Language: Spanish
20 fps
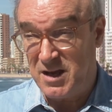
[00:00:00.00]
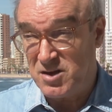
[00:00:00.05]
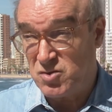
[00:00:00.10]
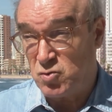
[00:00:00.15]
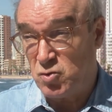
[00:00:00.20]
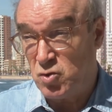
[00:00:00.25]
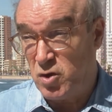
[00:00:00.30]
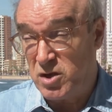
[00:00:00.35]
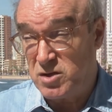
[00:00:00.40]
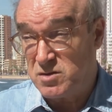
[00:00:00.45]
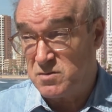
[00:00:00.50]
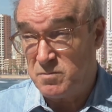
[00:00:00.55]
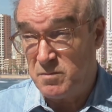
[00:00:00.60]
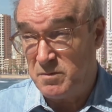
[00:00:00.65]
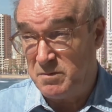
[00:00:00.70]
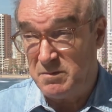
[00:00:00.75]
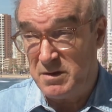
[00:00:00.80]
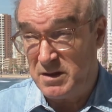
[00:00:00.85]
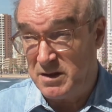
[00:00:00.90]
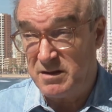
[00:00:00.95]
esto es
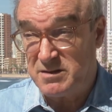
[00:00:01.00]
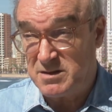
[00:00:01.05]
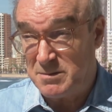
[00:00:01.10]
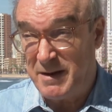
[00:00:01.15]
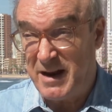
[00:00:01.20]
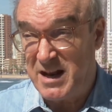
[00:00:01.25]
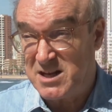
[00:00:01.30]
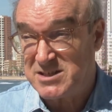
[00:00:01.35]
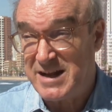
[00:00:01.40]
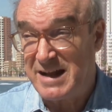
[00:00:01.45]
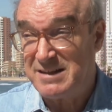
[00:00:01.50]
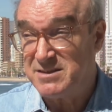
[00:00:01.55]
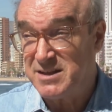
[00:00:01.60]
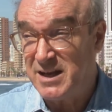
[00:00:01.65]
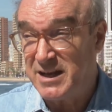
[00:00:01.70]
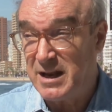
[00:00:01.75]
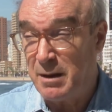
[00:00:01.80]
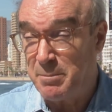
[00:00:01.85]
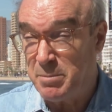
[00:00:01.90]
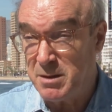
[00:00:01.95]
Semana
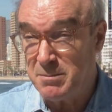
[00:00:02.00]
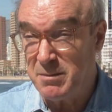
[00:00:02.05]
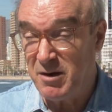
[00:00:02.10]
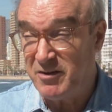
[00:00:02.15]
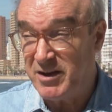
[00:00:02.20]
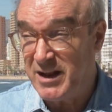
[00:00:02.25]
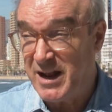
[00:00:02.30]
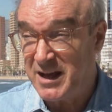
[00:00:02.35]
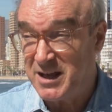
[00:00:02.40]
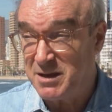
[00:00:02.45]
Santa y la primavera